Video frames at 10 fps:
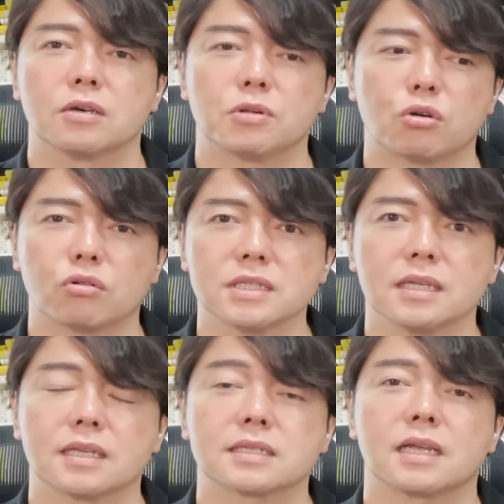まあ、この時
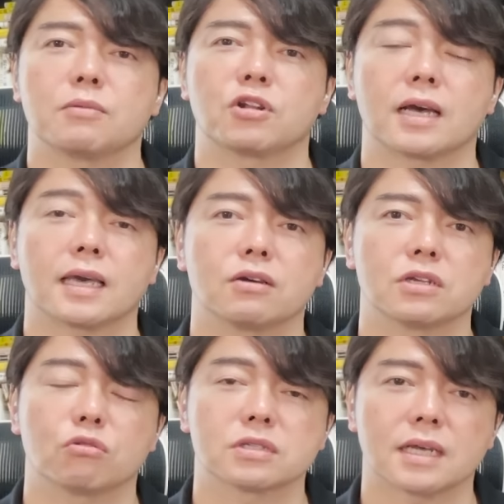点でですね、もう投げ売
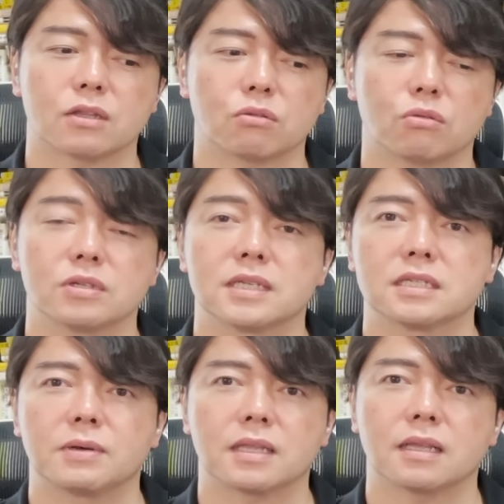りロスカットして
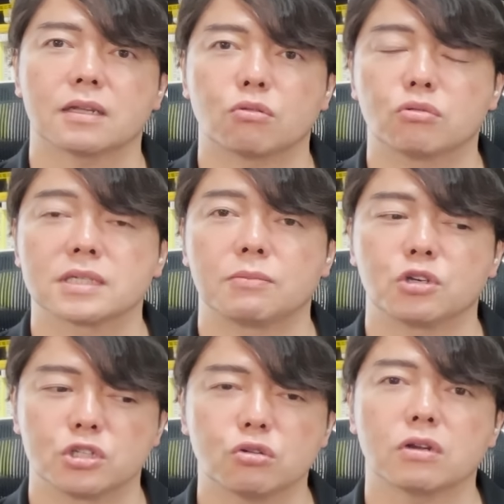しまった投資家
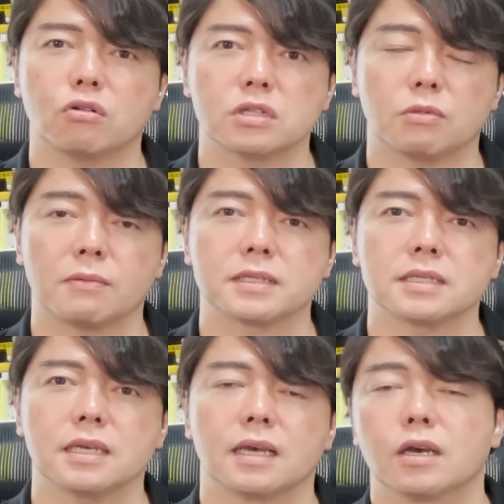も非常に多いと思います
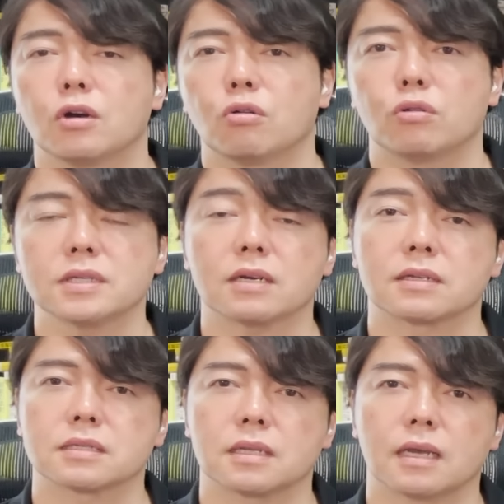し、おそらく
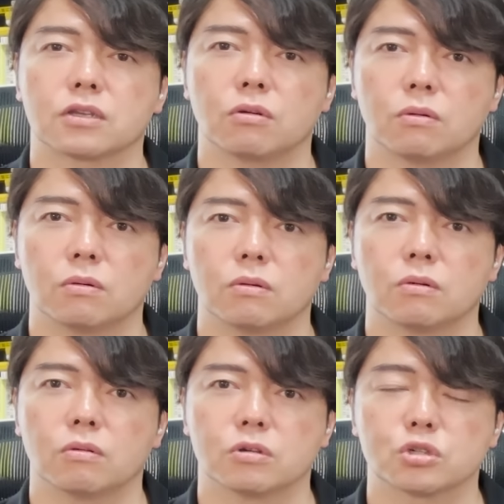ですね、今
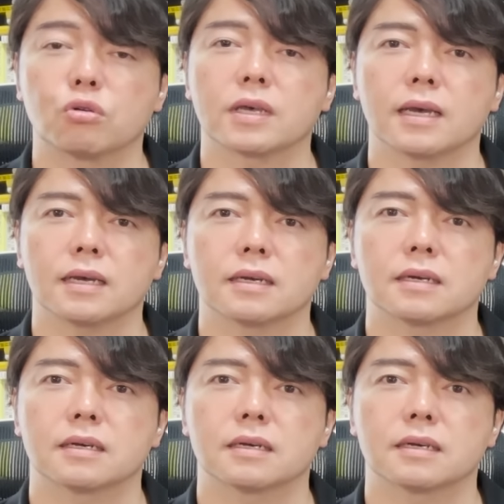日、証券
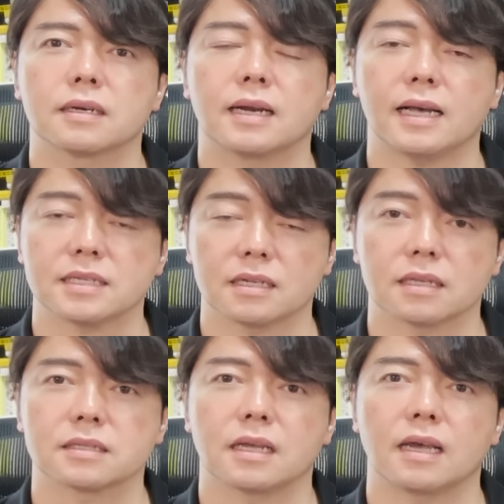会社に
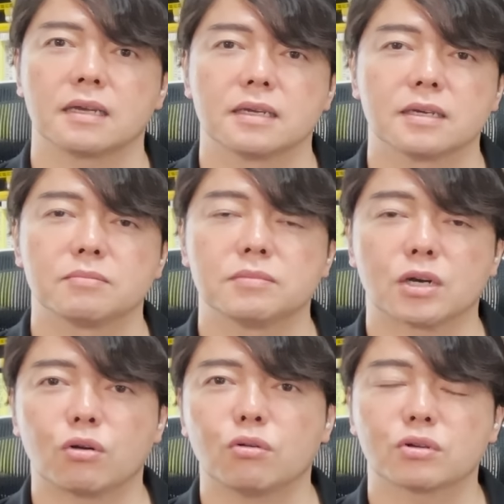ですね、ま
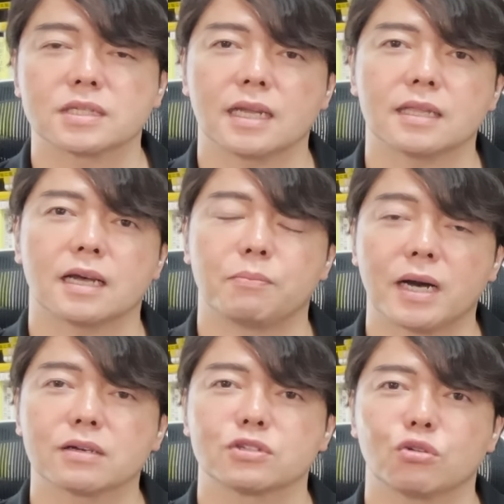あ、
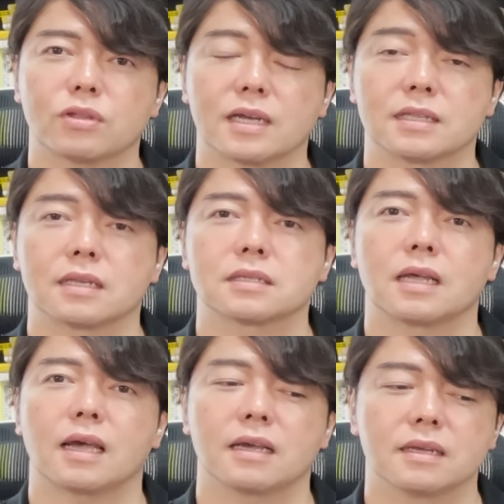コールセンターパンク状態でです
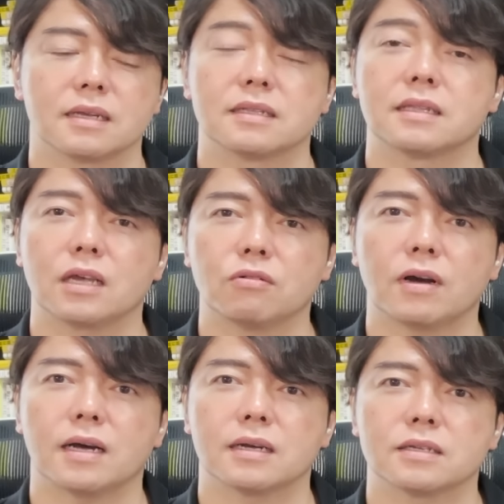ね、電
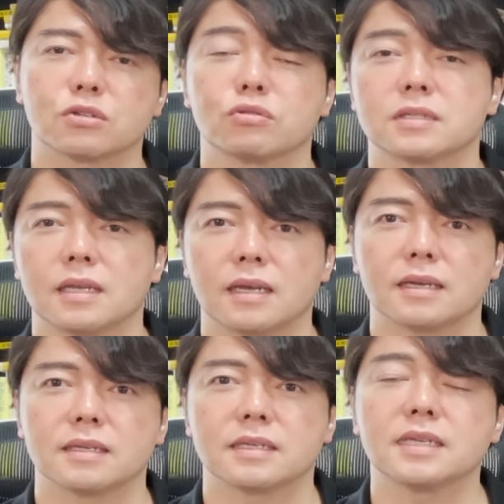話、そして
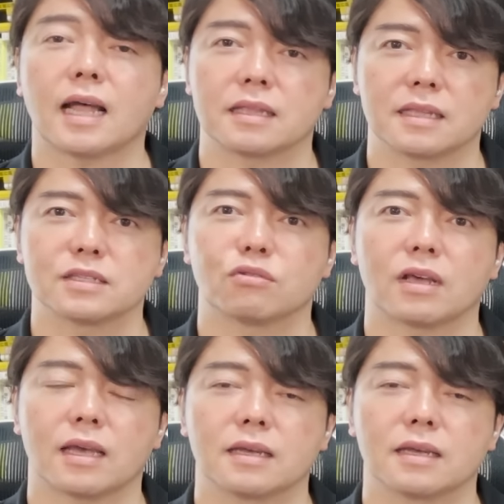避難ですよね、